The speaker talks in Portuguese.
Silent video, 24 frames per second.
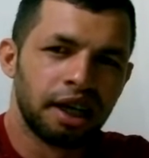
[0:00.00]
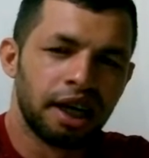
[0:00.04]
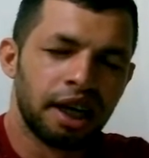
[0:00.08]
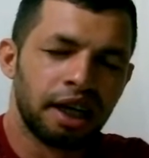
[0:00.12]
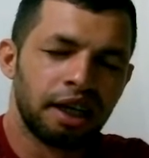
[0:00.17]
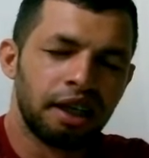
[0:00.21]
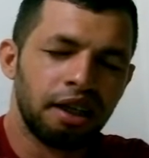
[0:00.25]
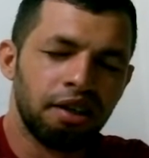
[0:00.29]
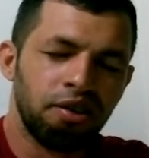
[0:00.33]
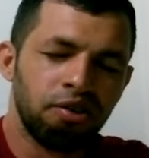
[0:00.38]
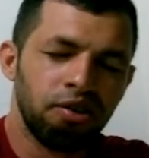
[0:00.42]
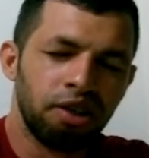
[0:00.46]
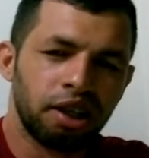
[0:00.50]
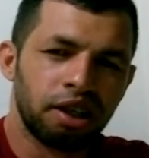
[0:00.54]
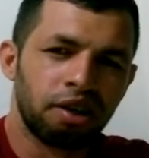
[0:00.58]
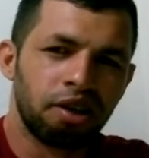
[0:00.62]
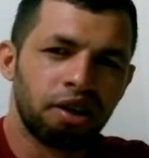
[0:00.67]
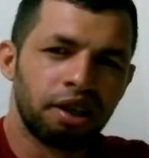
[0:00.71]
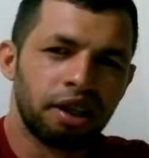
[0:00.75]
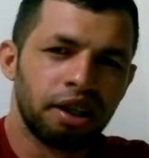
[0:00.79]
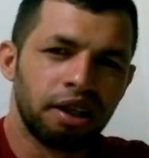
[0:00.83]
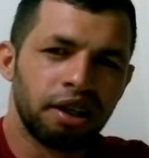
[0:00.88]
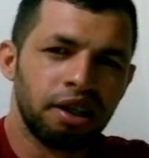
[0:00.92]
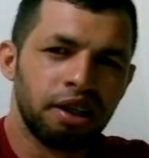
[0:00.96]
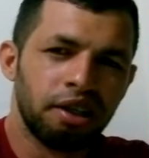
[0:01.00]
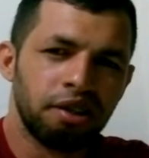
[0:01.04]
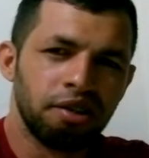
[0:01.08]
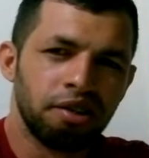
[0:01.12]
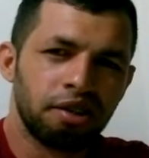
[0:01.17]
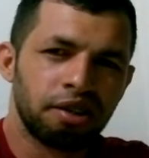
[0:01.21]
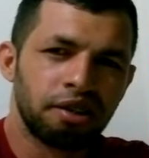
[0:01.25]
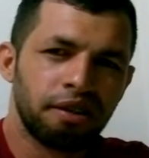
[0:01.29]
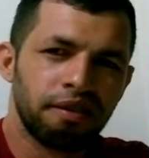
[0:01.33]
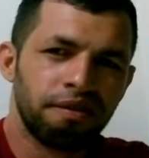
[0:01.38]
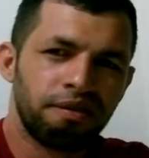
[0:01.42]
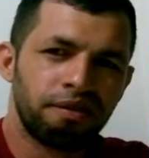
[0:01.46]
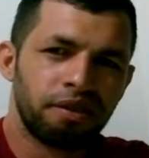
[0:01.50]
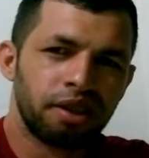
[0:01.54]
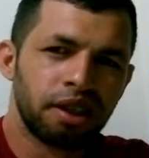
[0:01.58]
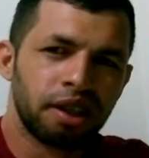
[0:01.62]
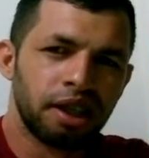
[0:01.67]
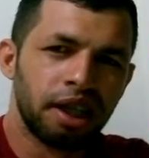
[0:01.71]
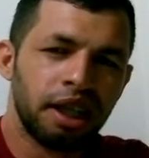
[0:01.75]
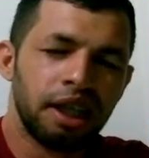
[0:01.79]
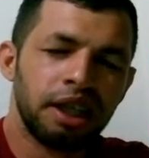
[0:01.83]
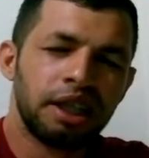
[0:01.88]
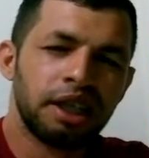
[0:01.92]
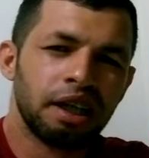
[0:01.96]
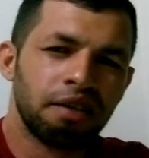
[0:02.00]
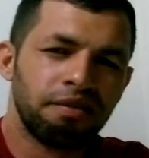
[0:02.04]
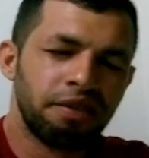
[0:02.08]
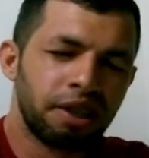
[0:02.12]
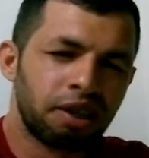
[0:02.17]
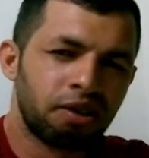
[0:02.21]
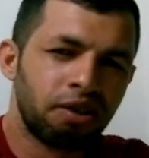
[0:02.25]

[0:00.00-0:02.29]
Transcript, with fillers: Aleluia, glória a Deus. Ele já me